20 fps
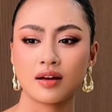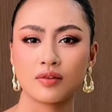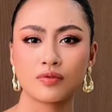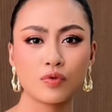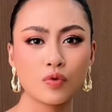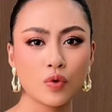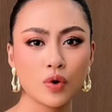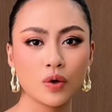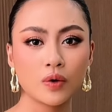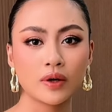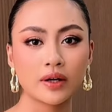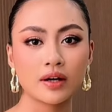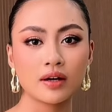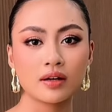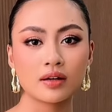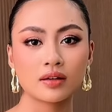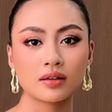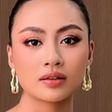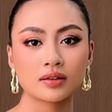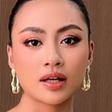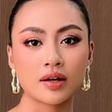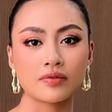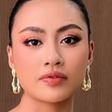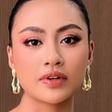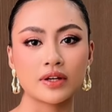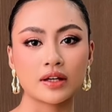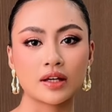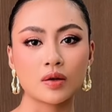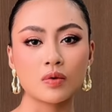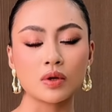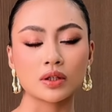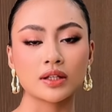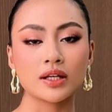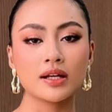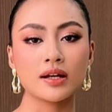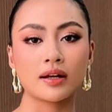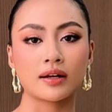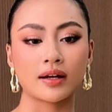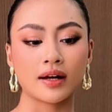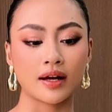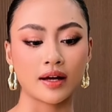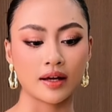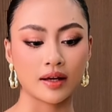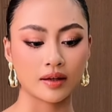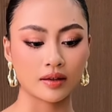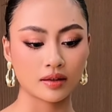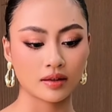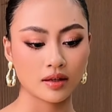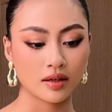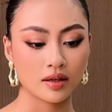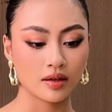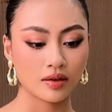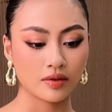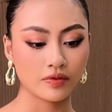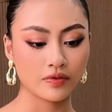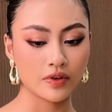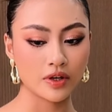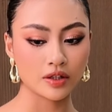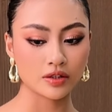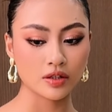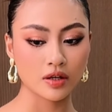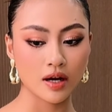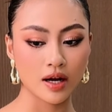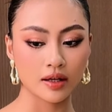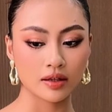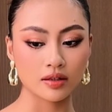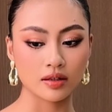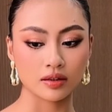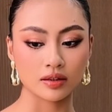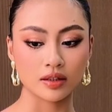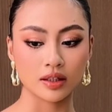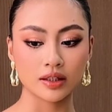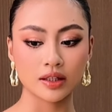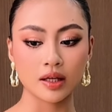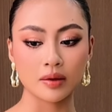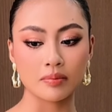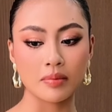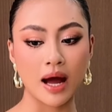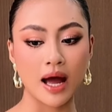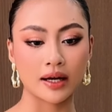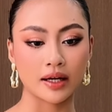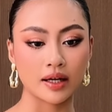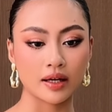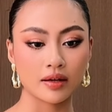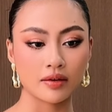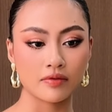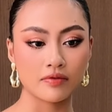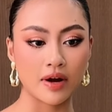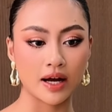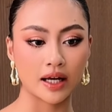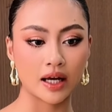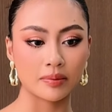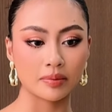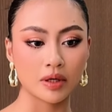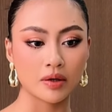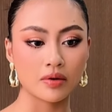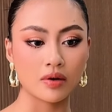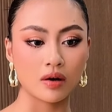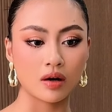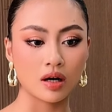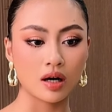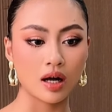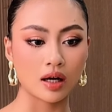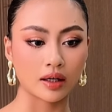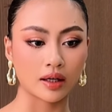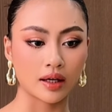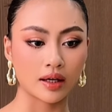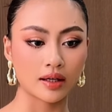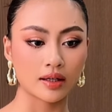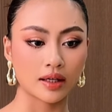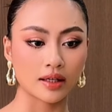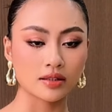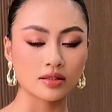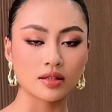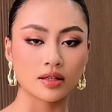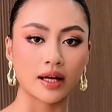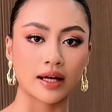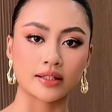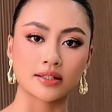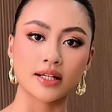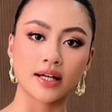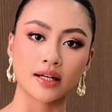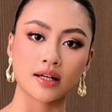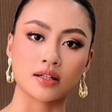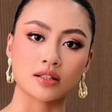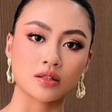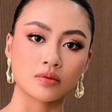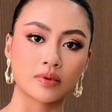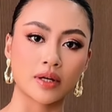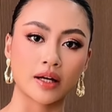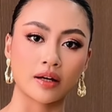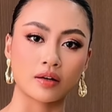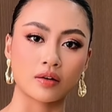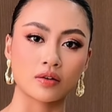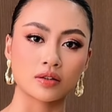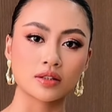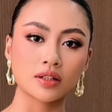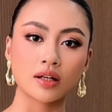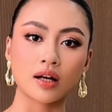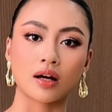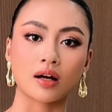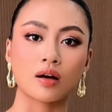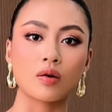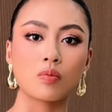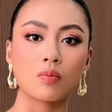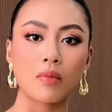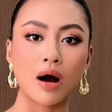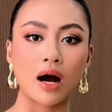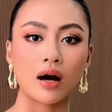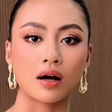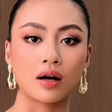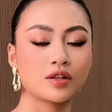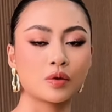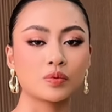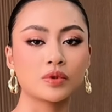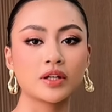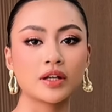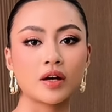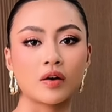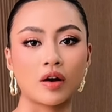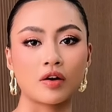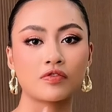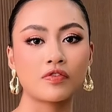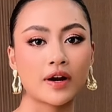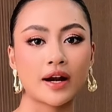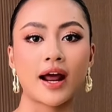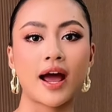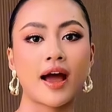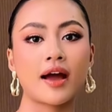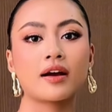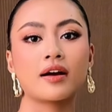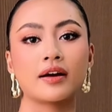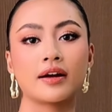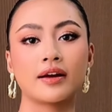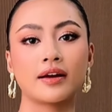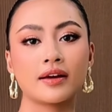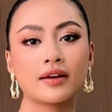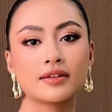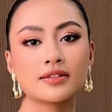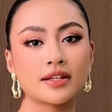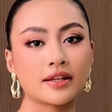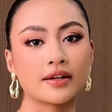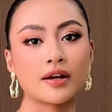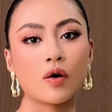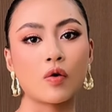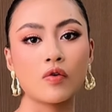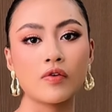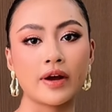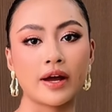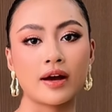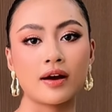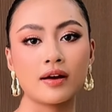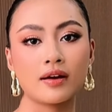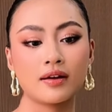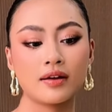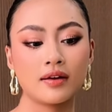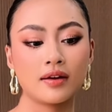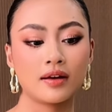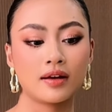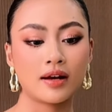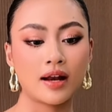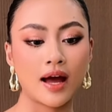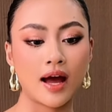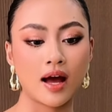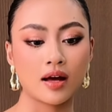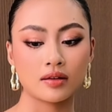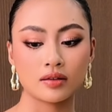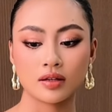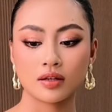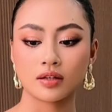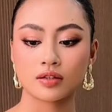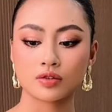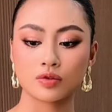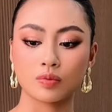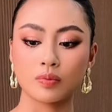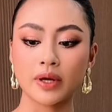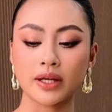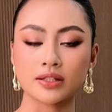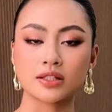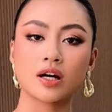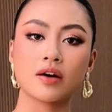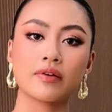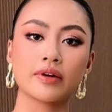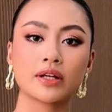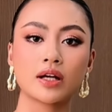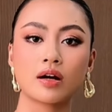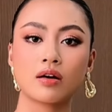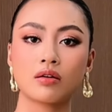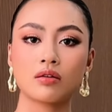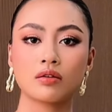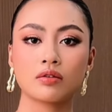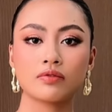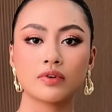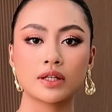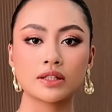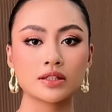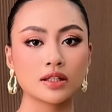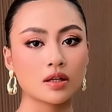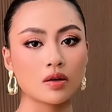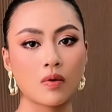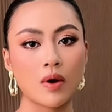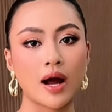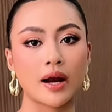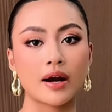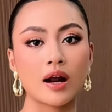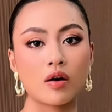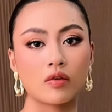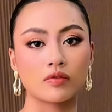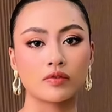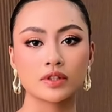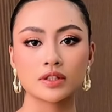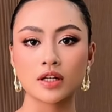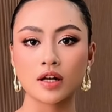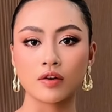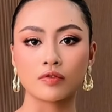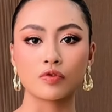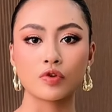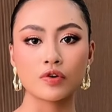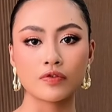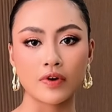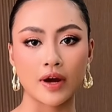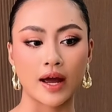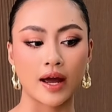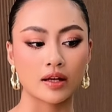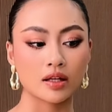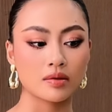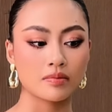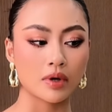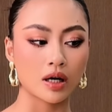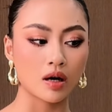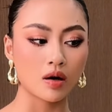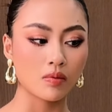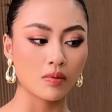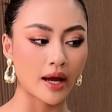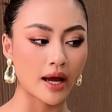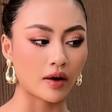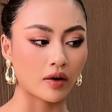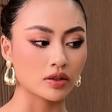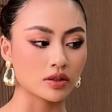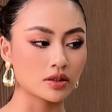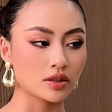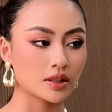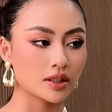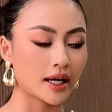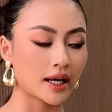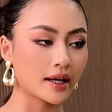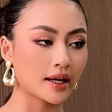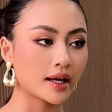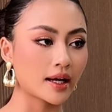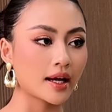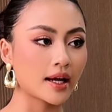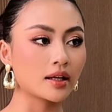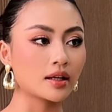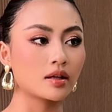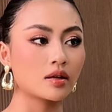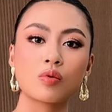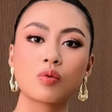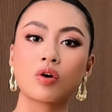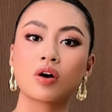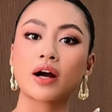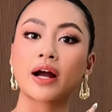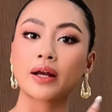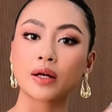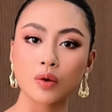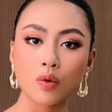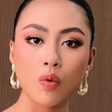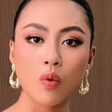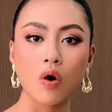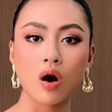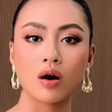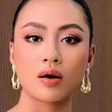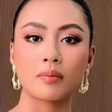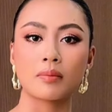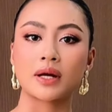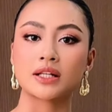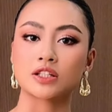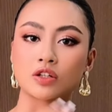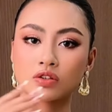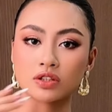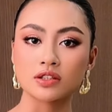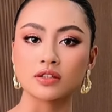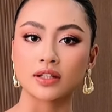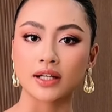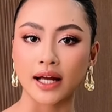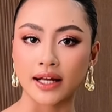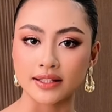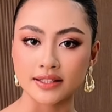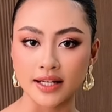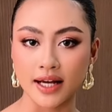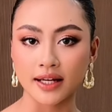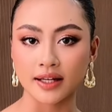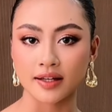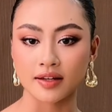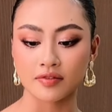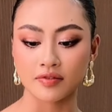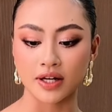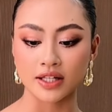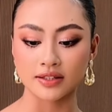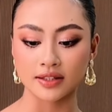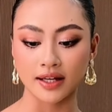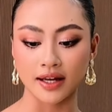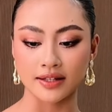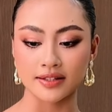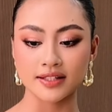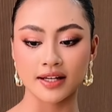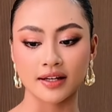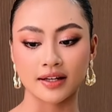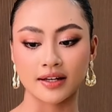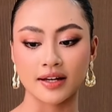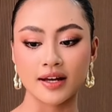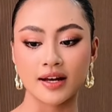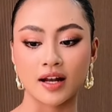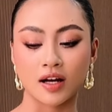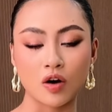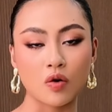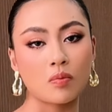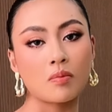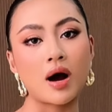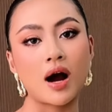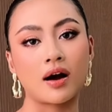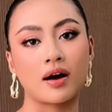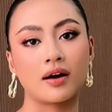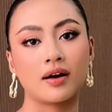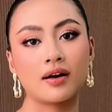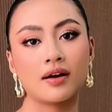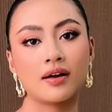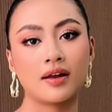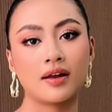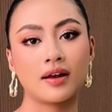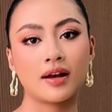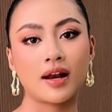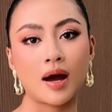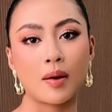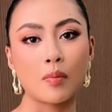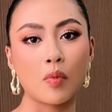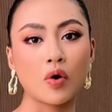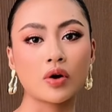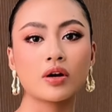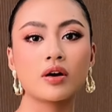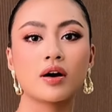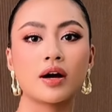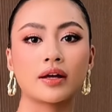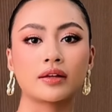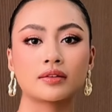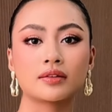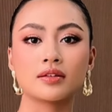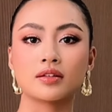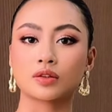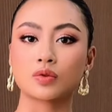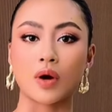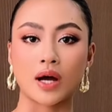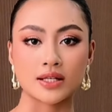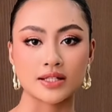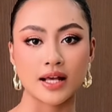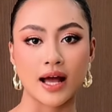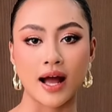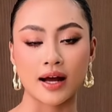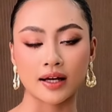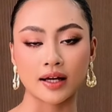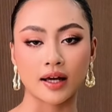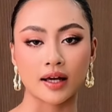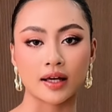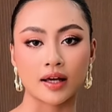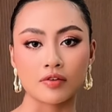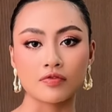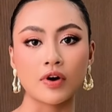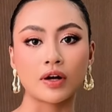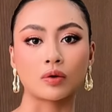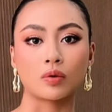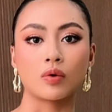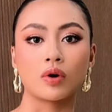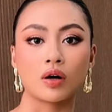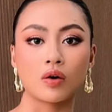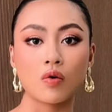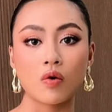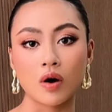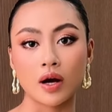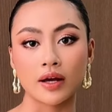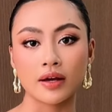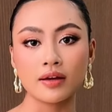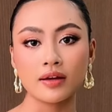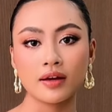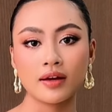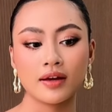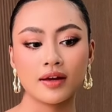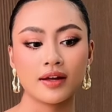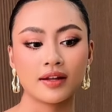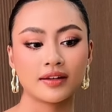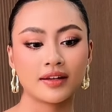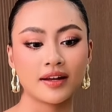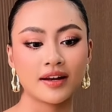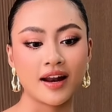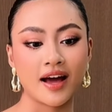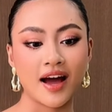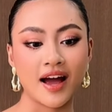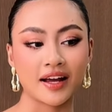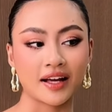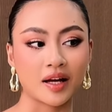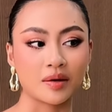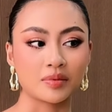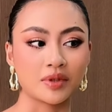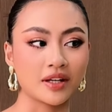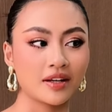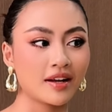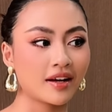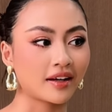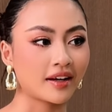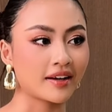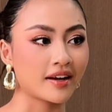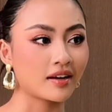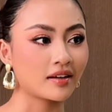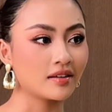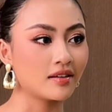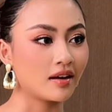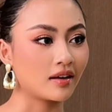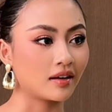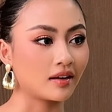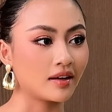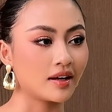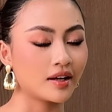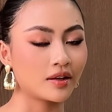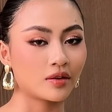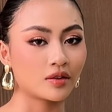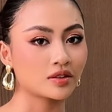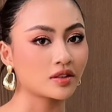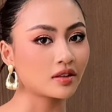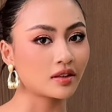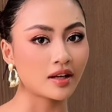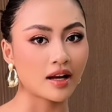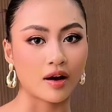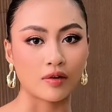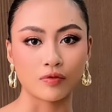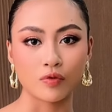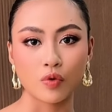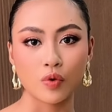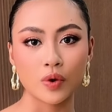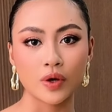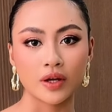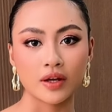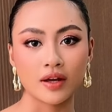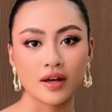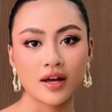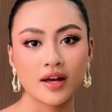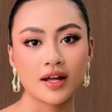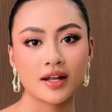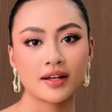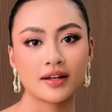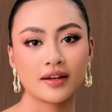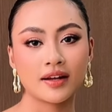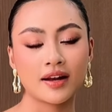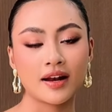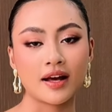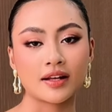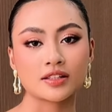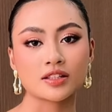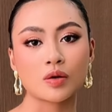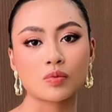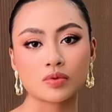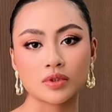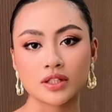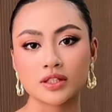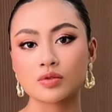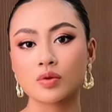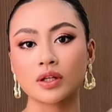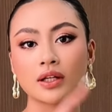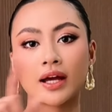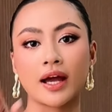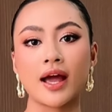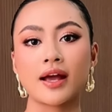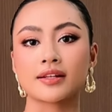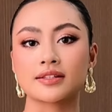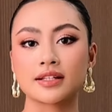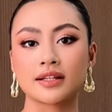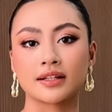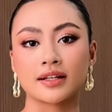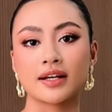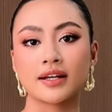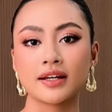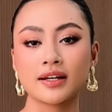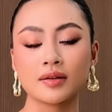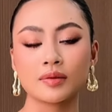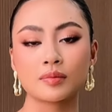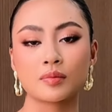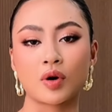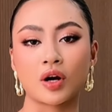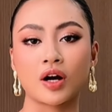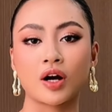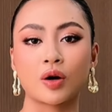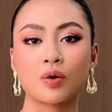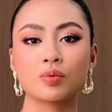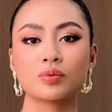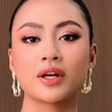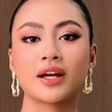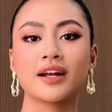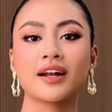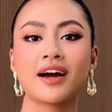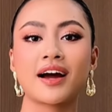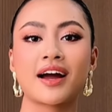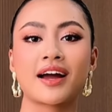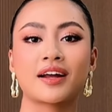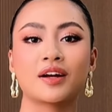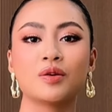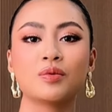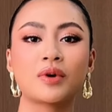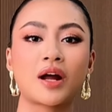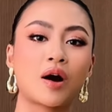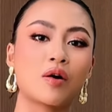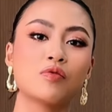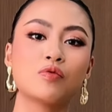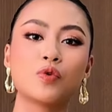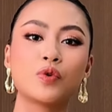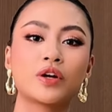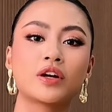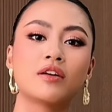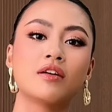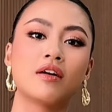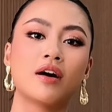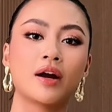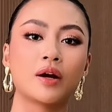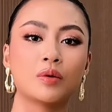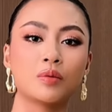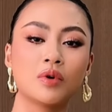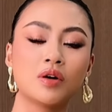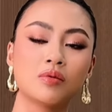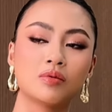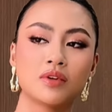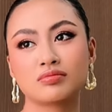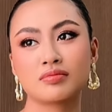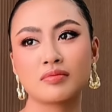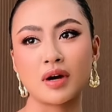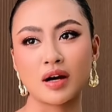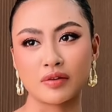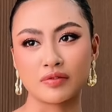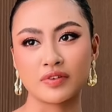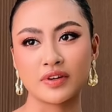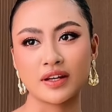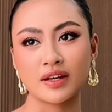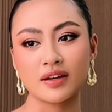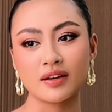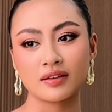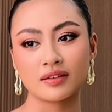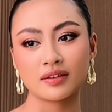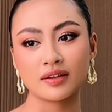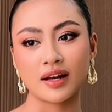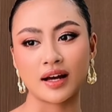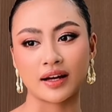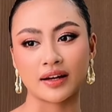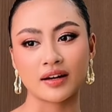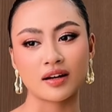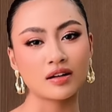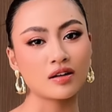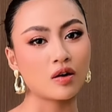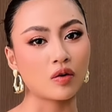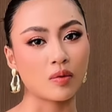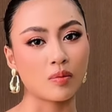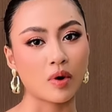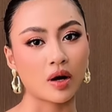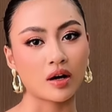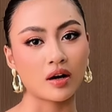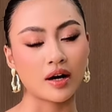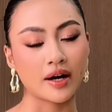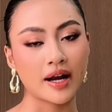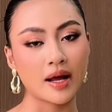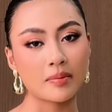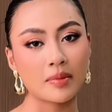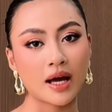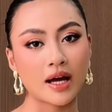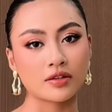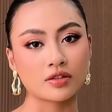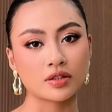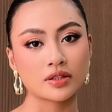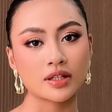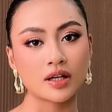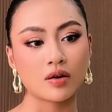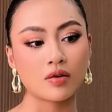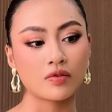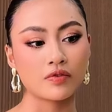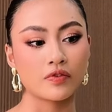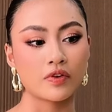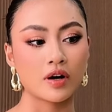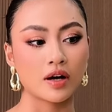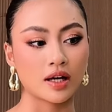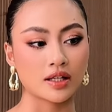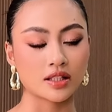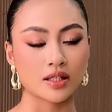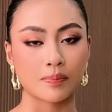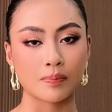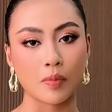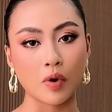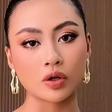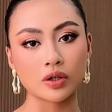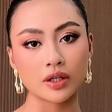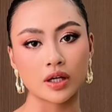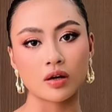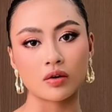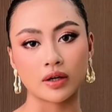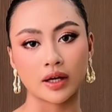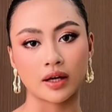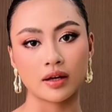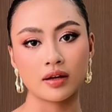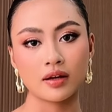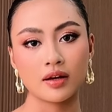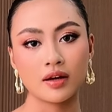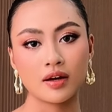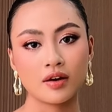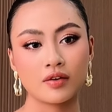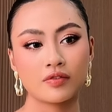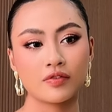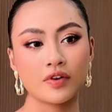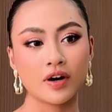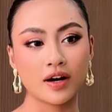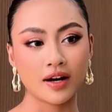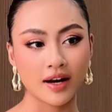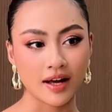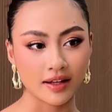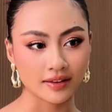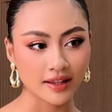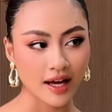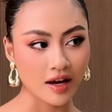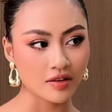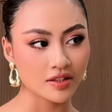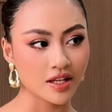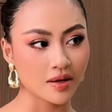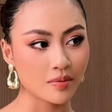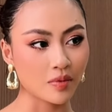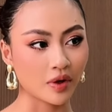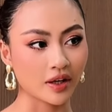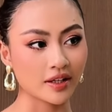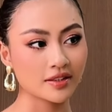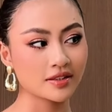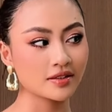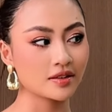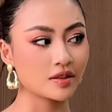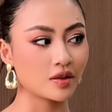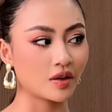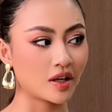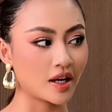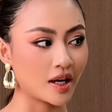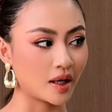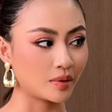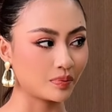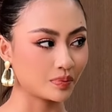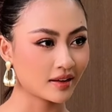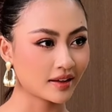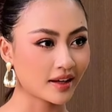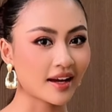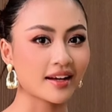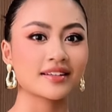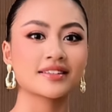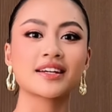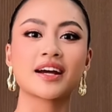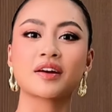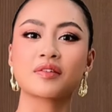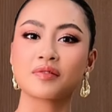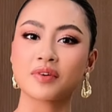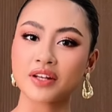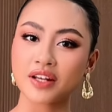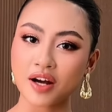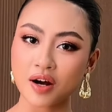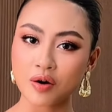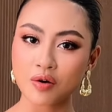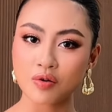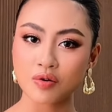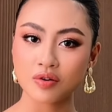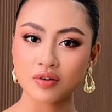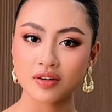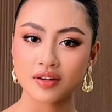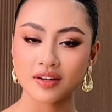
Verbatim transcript: vui luôn á tại vì cái cuộc thi lần này vừa cho hạnh được những cái tình bạn này và kèm theo đó là cái cái sự cạnh tranh ở trong này nó rất là công bằng giống như kiểu là phận ai người đấy chiến đấu vậy á là chúng mình chơi với nhau vẫn rất hòa đồng vẫn rất là vui vẻ nhưng mà không hề có sự ganh ghét không có ganh đua mà chỉ có sự cạnh tranh và cạnh tranh ở đây là công bằng là mỗi người tự tỏa sáng cái cái phần của cô ấy nên là hạnh cảm thấy là cái năng lượng ở đây nó rất là vui nên là trong cái suốt cái hành trình đấy á, mọi người cũng thấy là hạnh lúc nào cũng vui cười đúng không bởi vì á, là cái năng lượng của mọi người đem lại cho nhau vừa là support nhau này vừa là tạo ra một cái sự gọi là cạnh tranh với nhau